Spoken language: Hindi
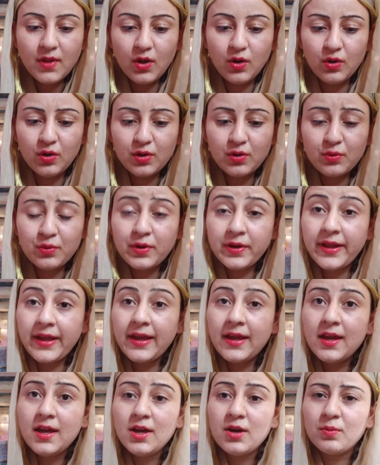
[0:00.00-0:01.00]
और
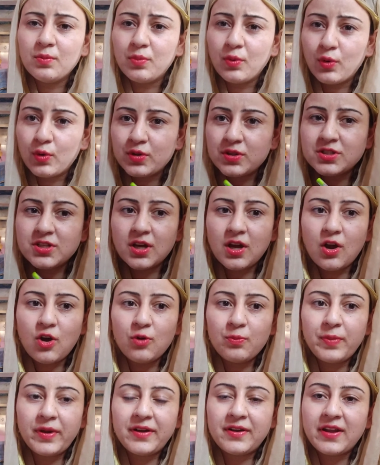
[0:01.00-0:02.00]
उनने बहुत
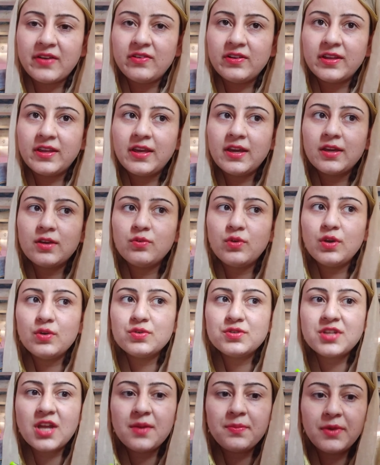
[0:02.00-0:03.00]
जगहों पे ट्रैवल किया क्योंकि
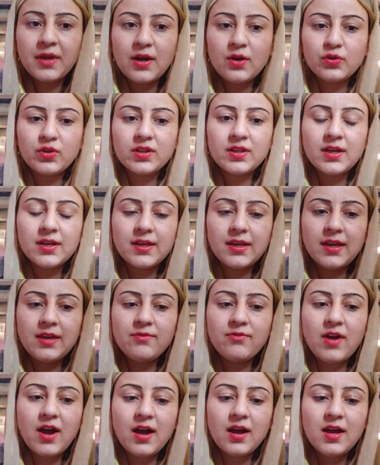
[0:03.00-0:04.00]
उस टाइम क्या होता था कि
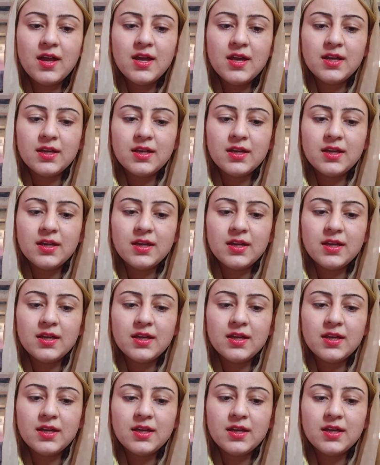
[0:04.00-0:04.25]
वहाँ